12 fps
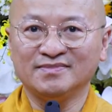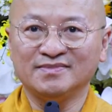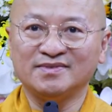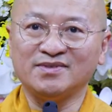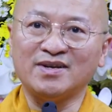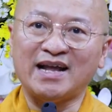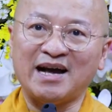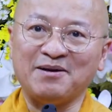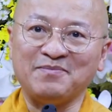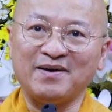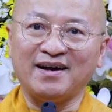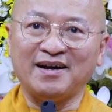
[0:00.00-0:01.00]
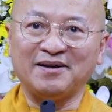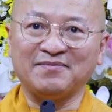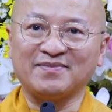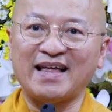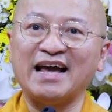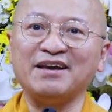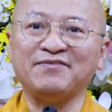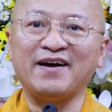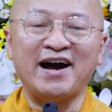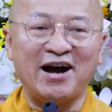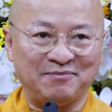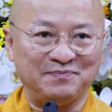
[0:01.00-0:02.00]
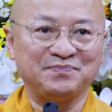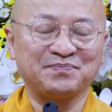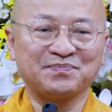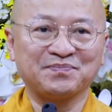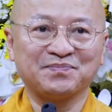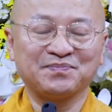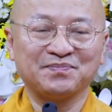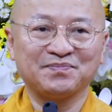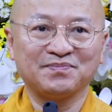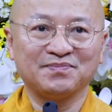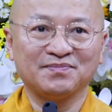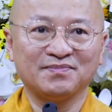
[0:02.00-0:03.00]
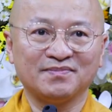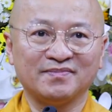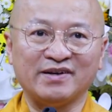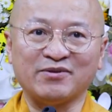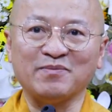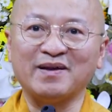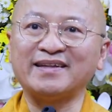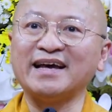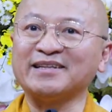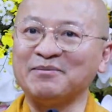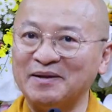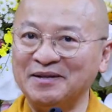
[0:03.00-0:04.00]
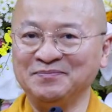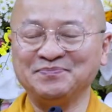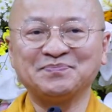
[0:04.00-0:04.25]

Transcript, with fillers: Tôi làm thầy Phật học và cũng là thầy tâm linh,